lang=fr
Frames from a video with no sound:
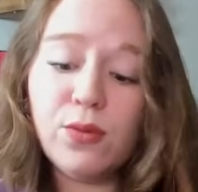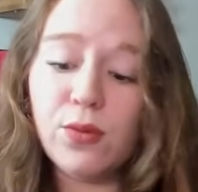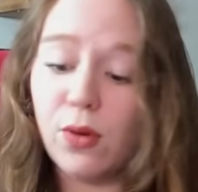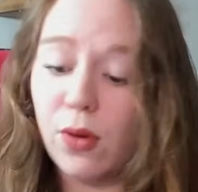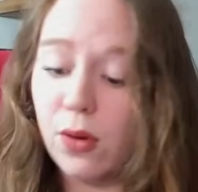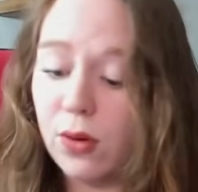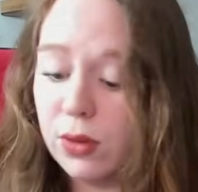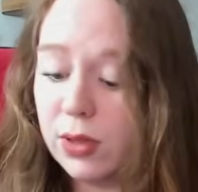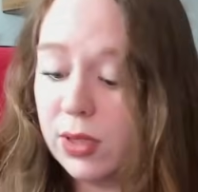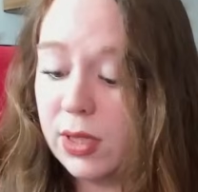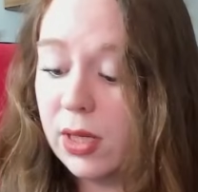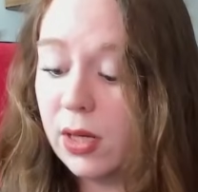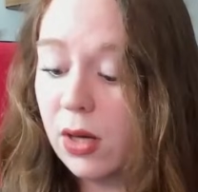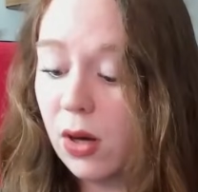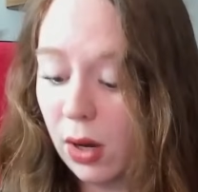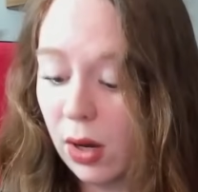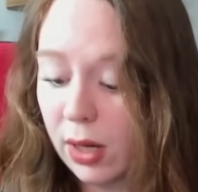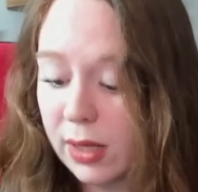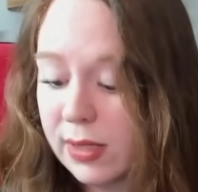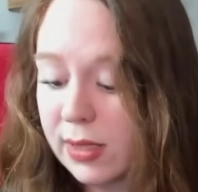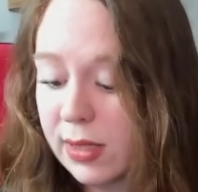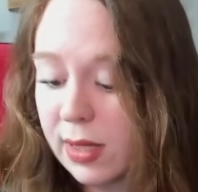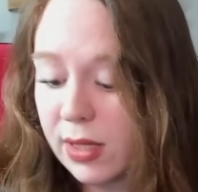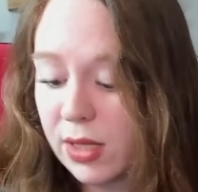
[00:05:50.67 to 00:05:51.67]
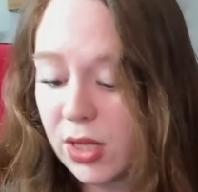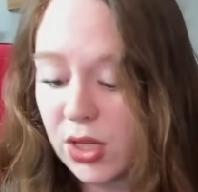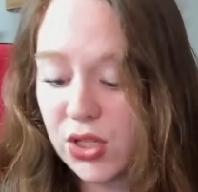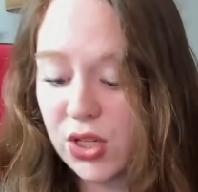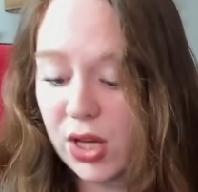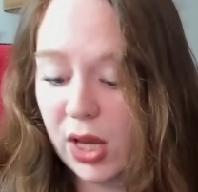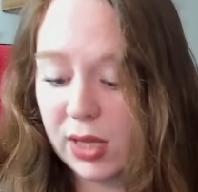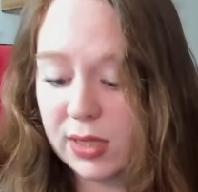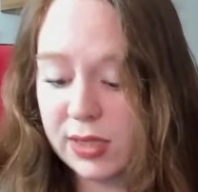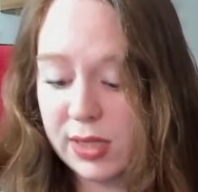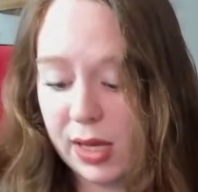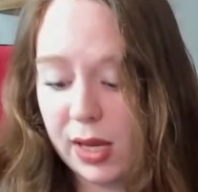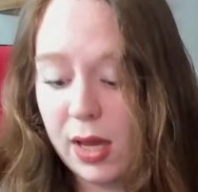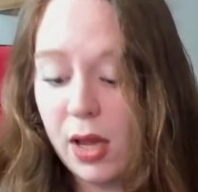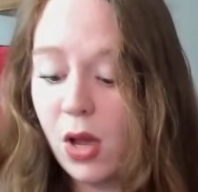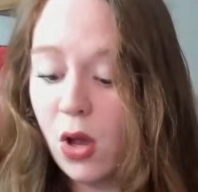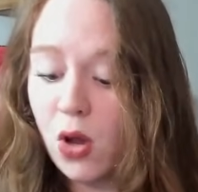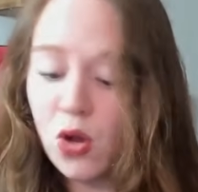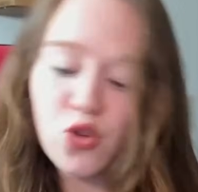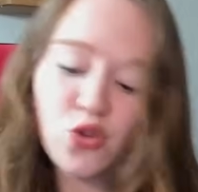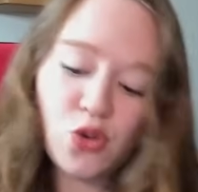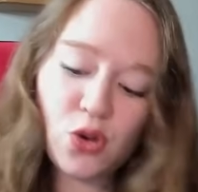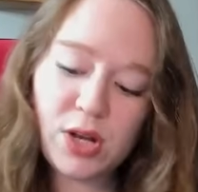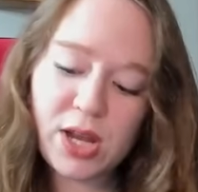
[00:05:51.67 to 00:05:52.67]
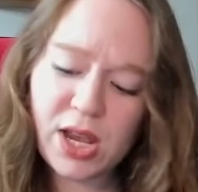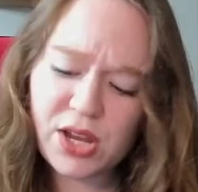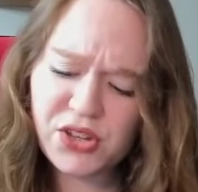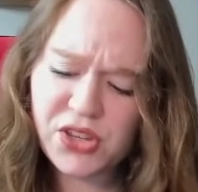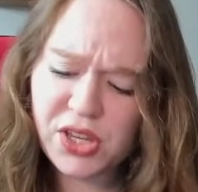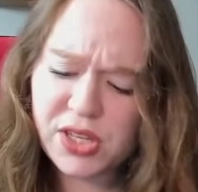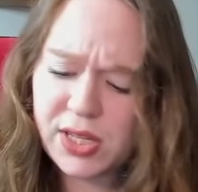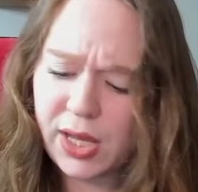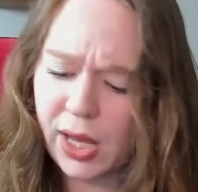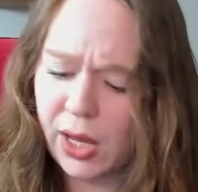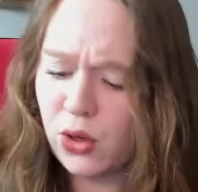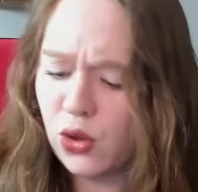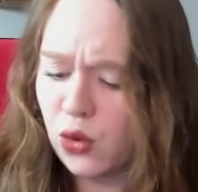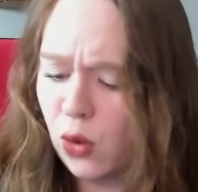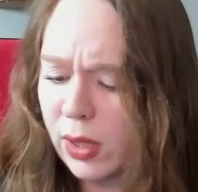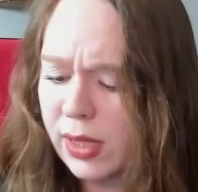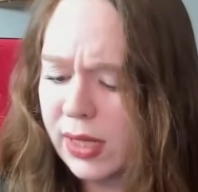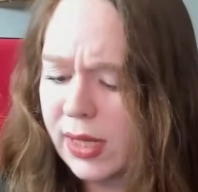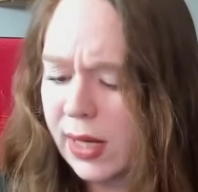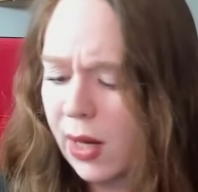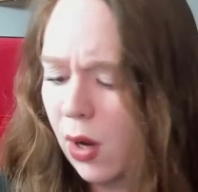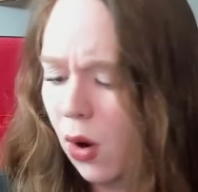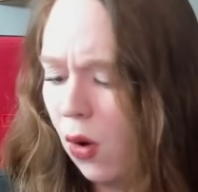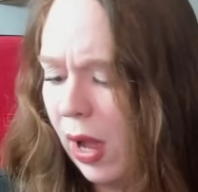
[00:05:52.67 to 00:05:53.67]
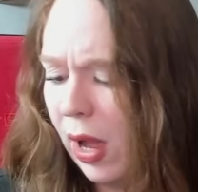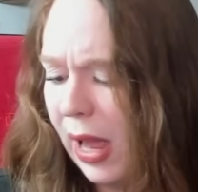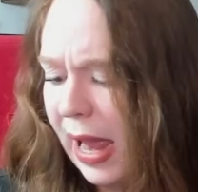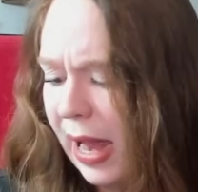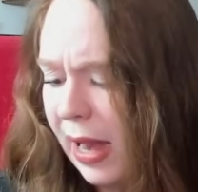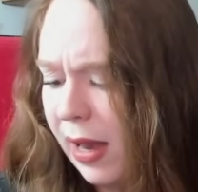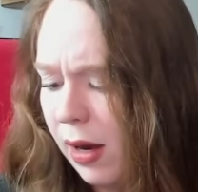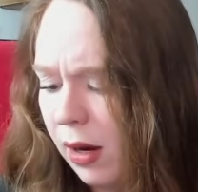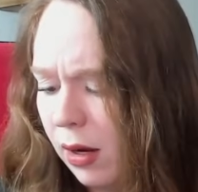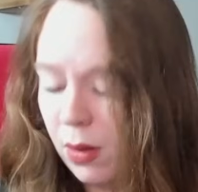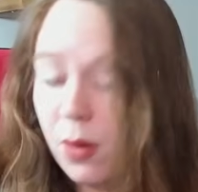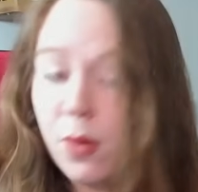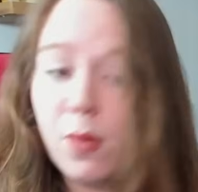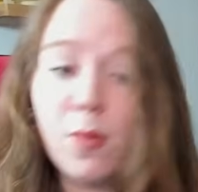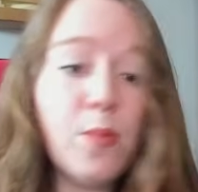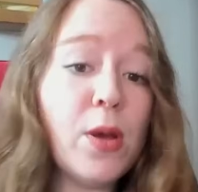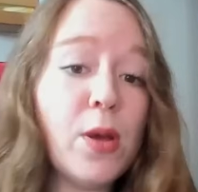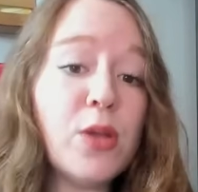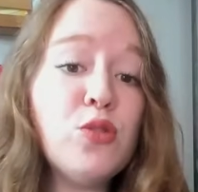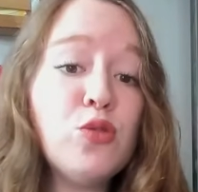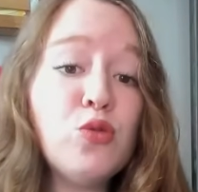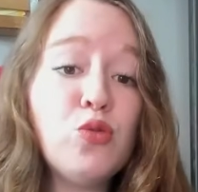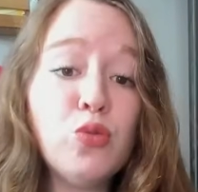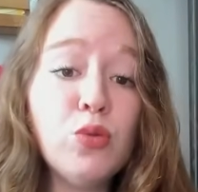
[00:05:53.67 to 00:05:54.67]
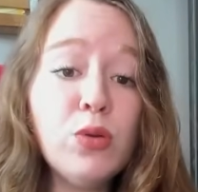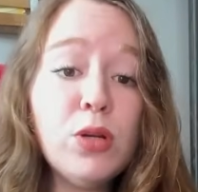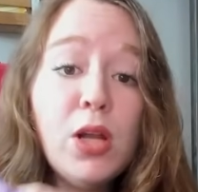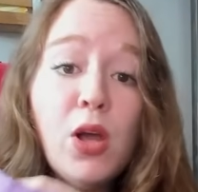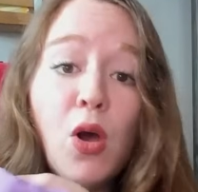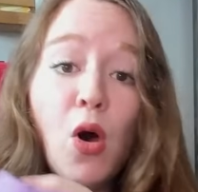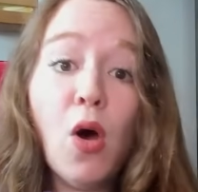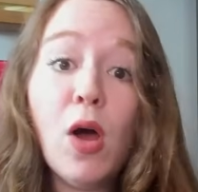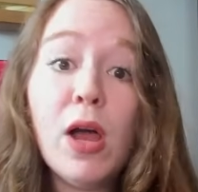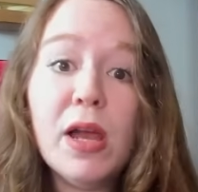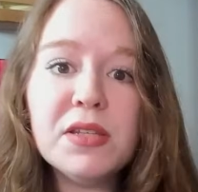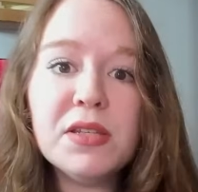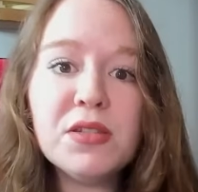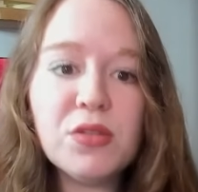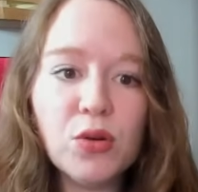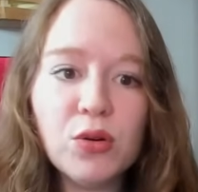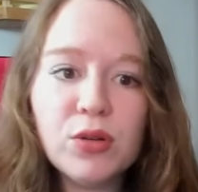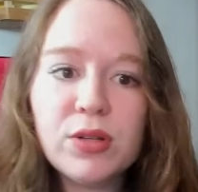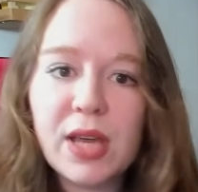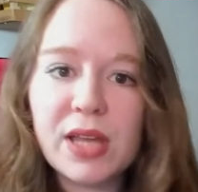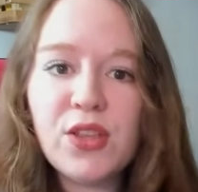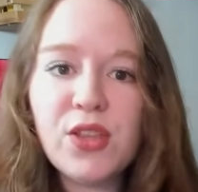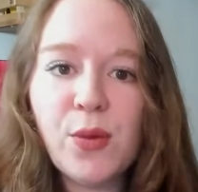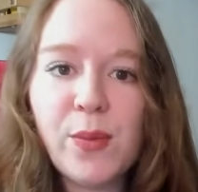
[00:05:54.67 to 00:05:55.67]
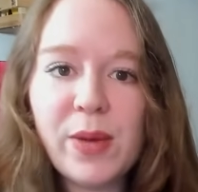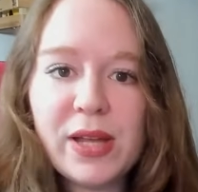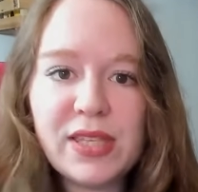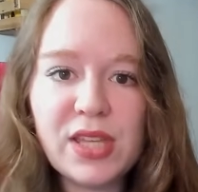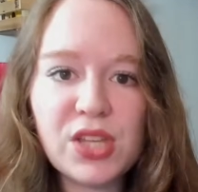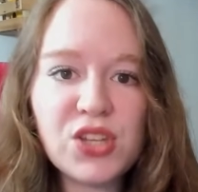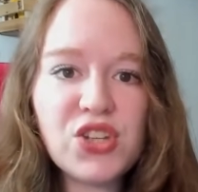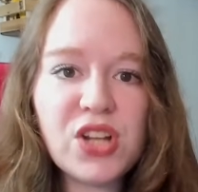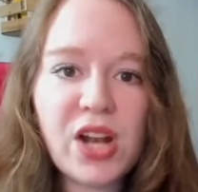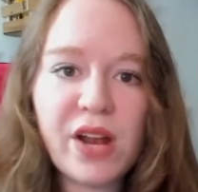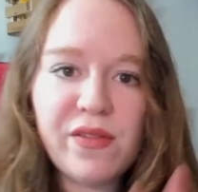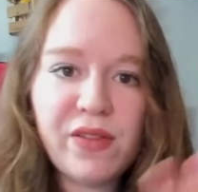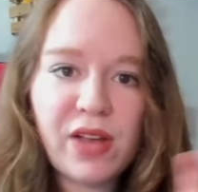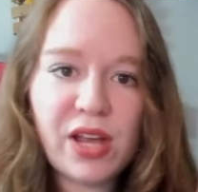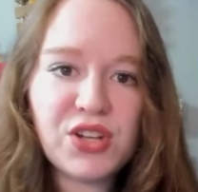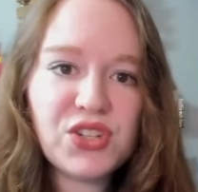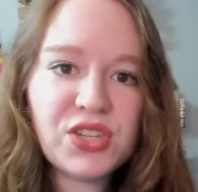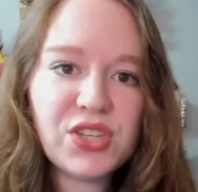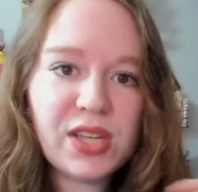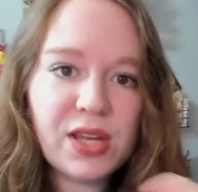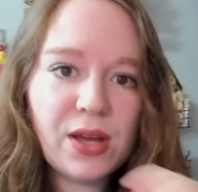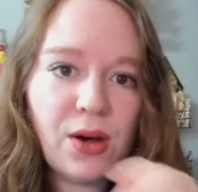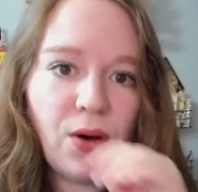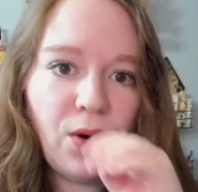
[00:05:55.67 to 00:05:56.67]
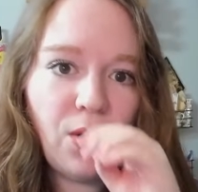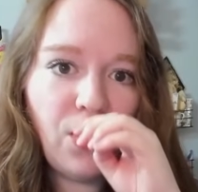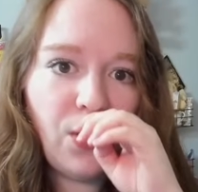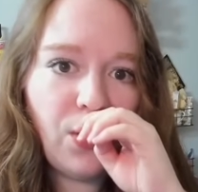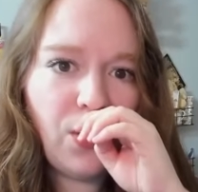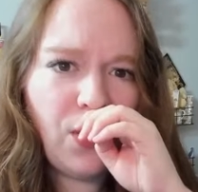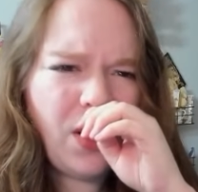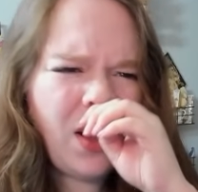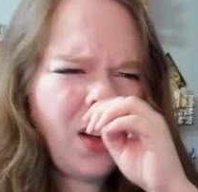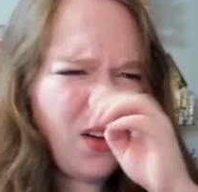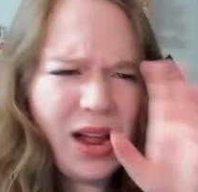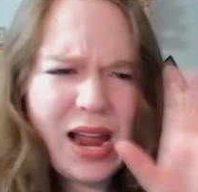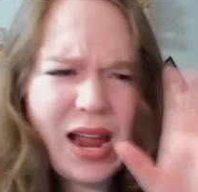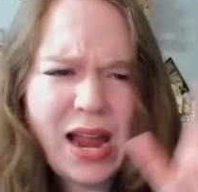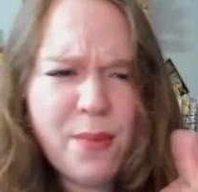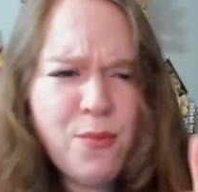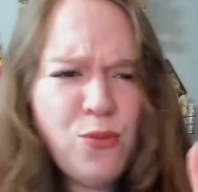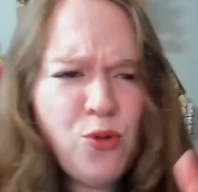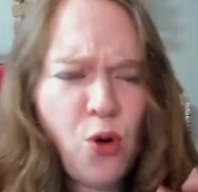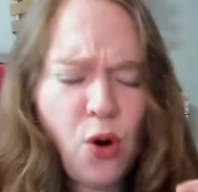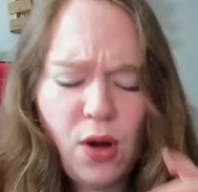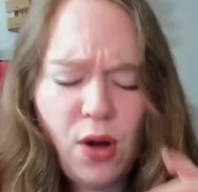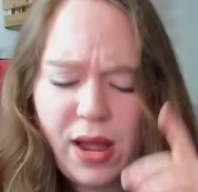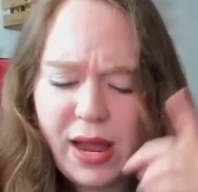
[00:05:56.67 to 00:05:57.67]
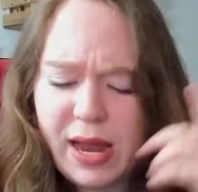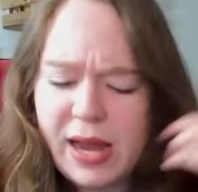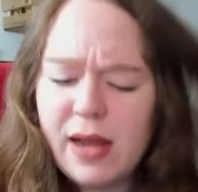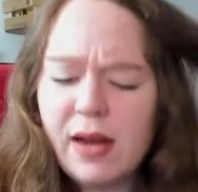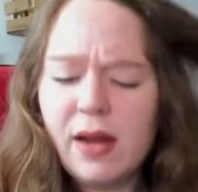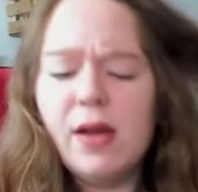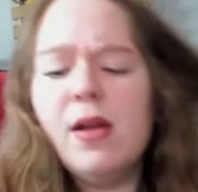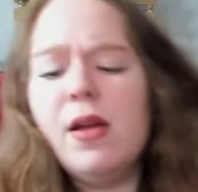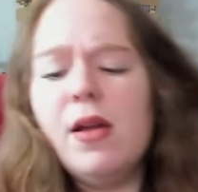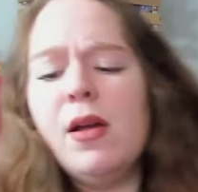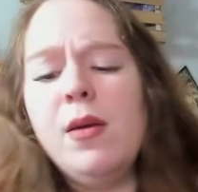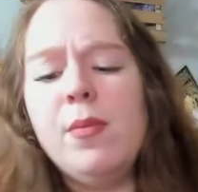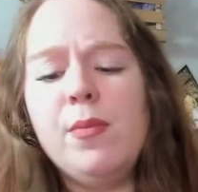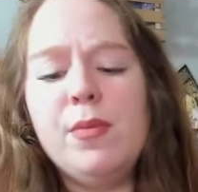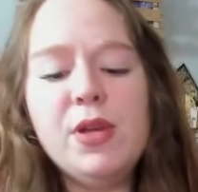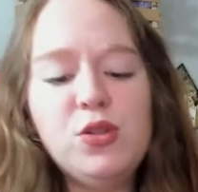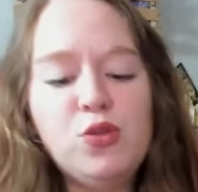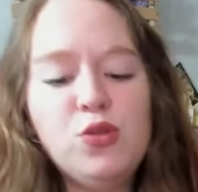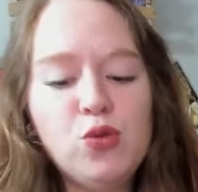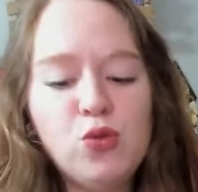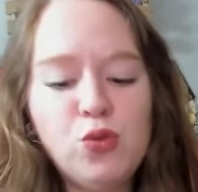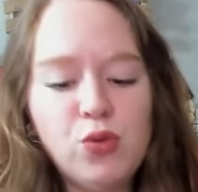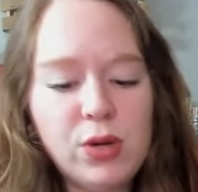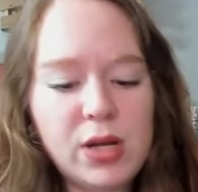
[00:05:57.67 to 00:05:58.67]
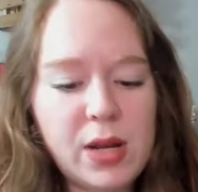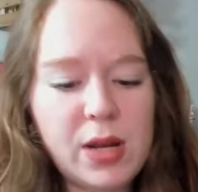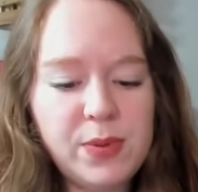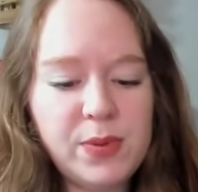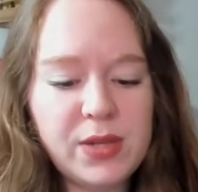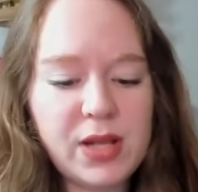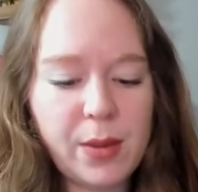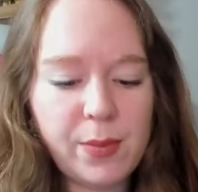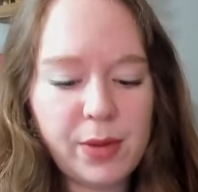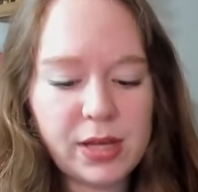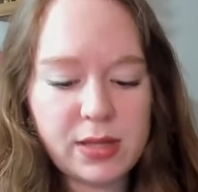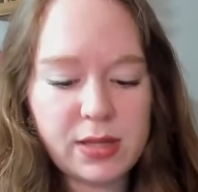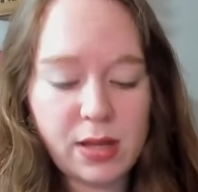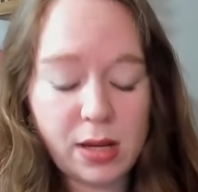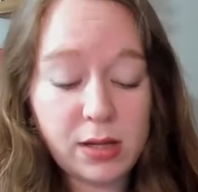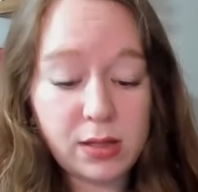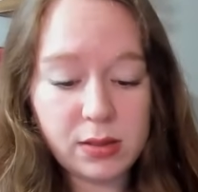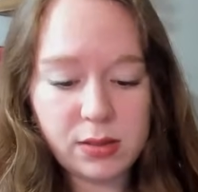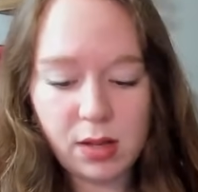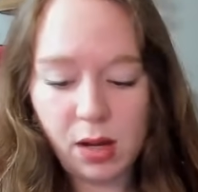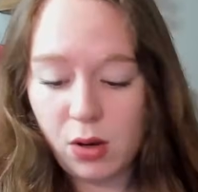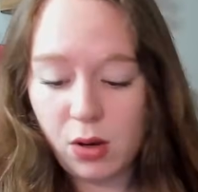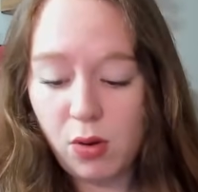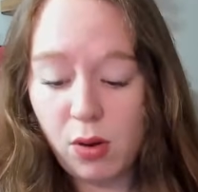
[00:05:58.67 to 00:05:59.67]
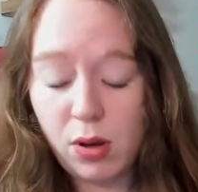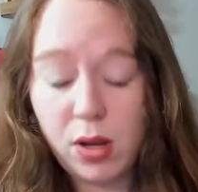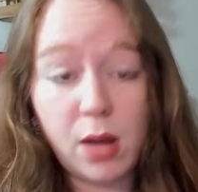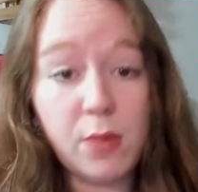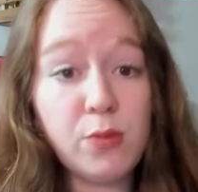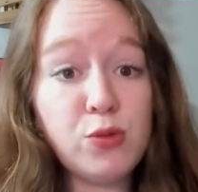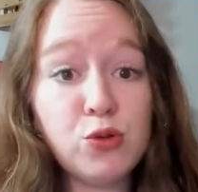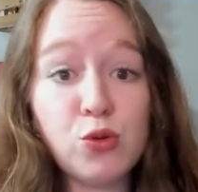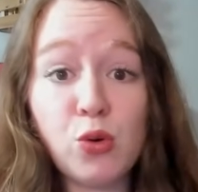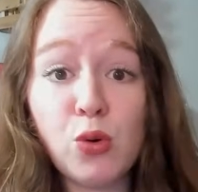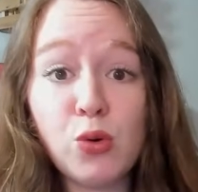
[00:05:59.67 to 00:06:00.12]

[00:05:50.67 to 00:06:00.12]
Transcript: euh, qu'il leur restait des jerseys, je l'ai acheté direct. Je crois qu'il est en L. Pas du tout, il est en S. Ok, dans ma tête, je l'avais acheté en, M ou en L, mais du coup, il est pile à ma taille. C'est incroyable, je suis trop